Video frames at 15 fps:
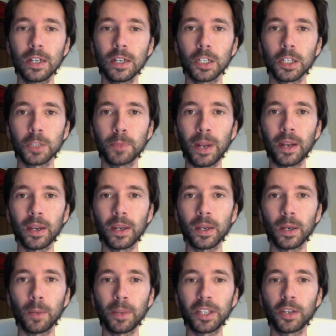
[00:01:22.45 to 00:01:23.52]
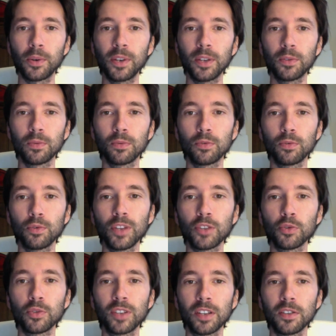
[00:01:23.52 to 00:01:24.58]
je parlerai en particulier d'une
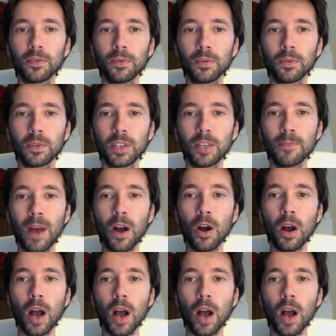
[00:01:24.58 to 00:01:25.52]
association qui m'a